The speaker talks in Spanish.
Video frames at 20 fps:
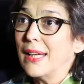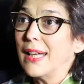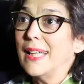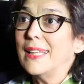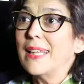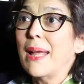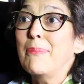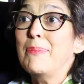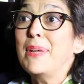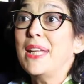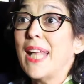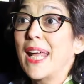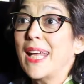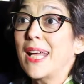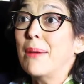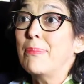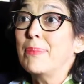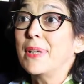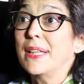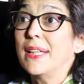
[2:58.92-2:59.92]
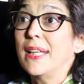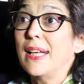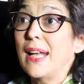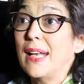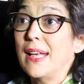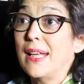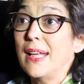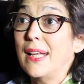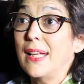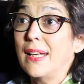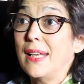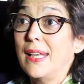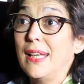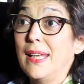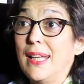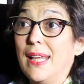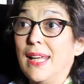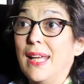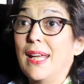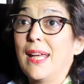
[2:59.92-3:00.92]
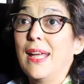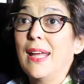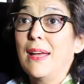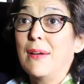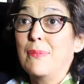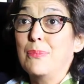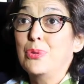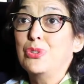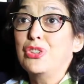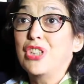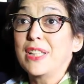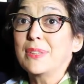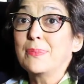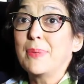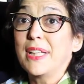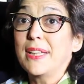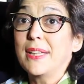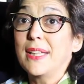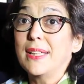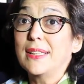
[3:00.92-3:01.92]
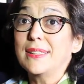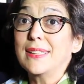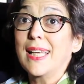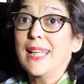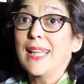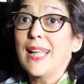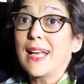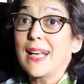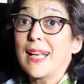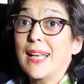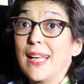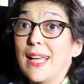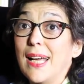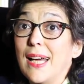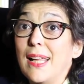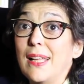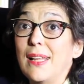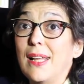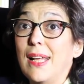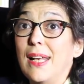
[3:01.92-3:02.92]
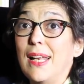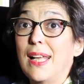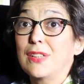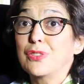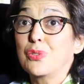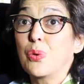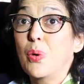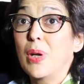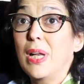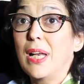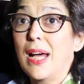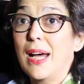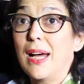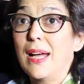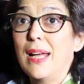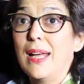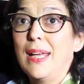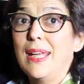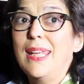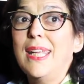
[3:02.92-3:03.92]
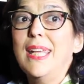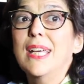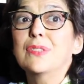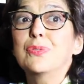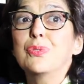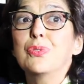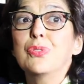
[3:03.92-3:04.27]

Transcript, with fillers: que también hay que aprender a leer y que muchas veces queda relegada en la escuela y es